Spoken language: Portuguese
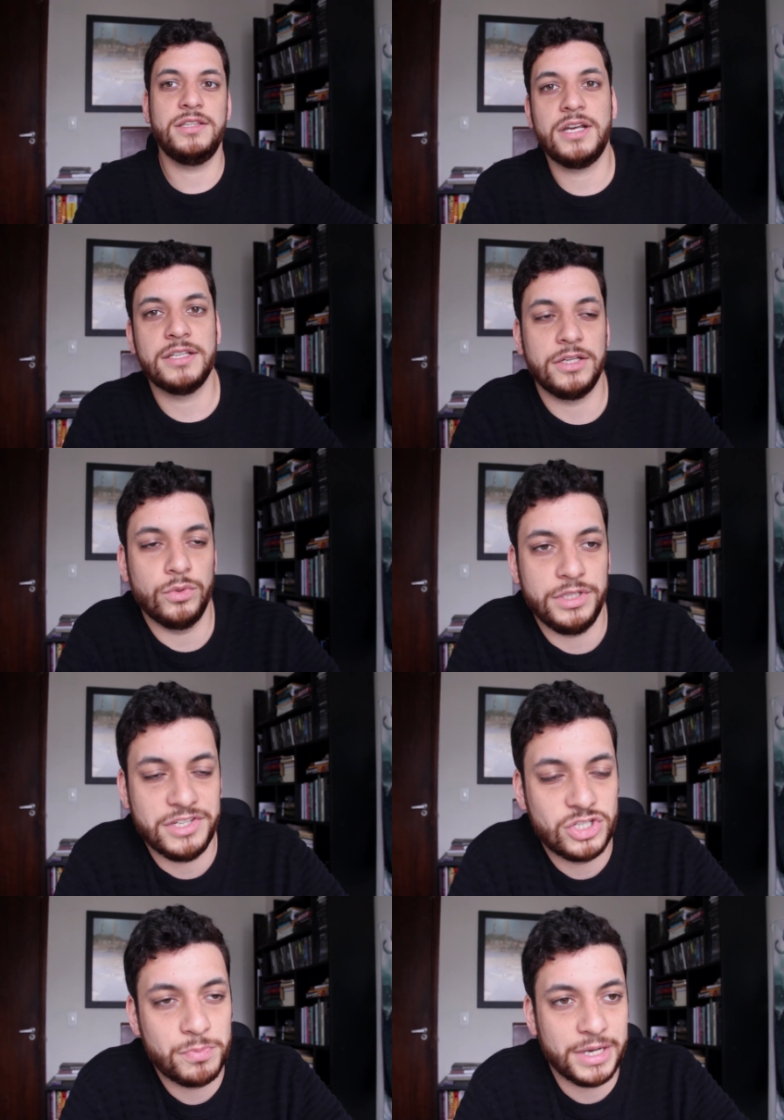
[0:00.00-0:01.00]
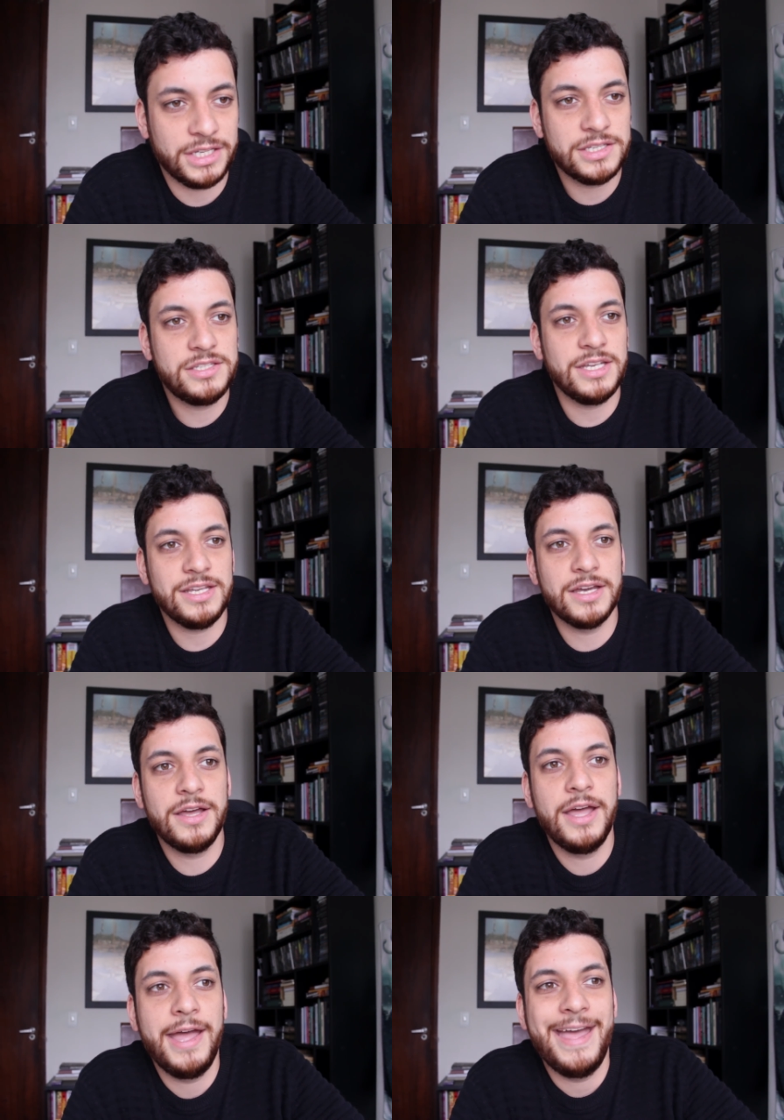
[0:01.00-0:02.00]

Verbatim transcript: entre Catalunha e Espanha seria